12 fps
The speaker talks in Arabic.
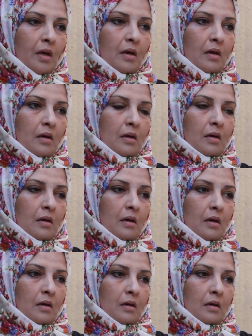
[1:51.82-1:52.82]

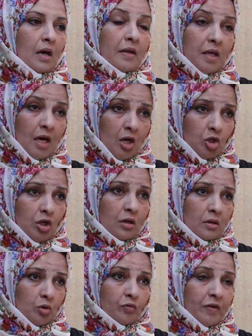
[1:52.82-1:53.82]
آه هذه حاجة
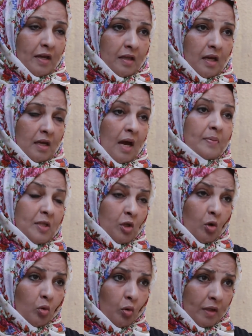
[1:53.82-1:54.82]
شوفي هذه يعني أبسط
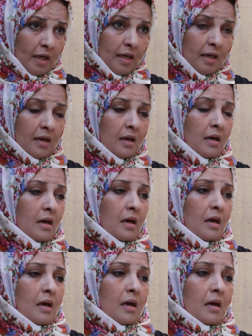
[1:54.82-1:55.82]
حقوقنا نحن
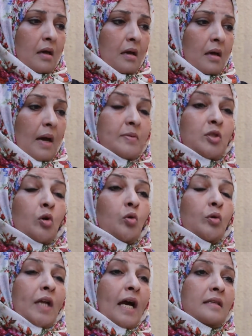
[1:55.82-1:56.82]
آه أبسط
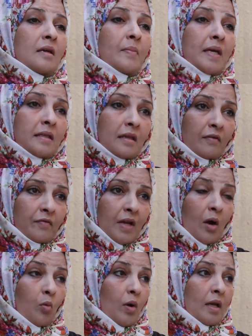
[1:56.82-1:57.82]
حقوقنا حتى بيتنا في
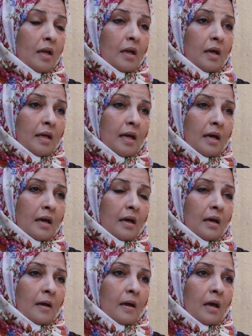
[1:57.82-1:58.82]
الأول إحنا
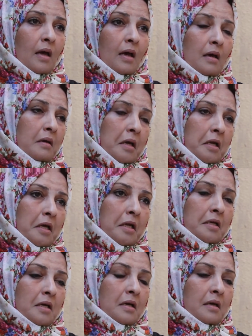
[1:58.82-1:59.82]
يعني
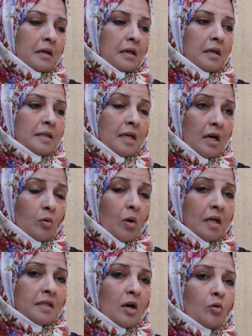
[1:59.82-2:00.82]
إحنا كنا صغار
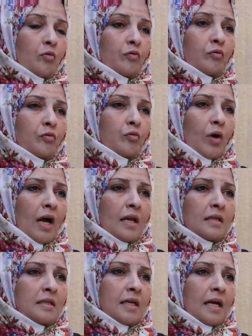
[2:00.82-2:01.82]
وقتها
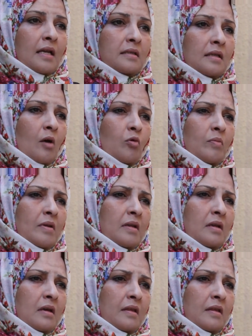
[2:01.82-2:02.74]
وعائلتي كانت تتكون من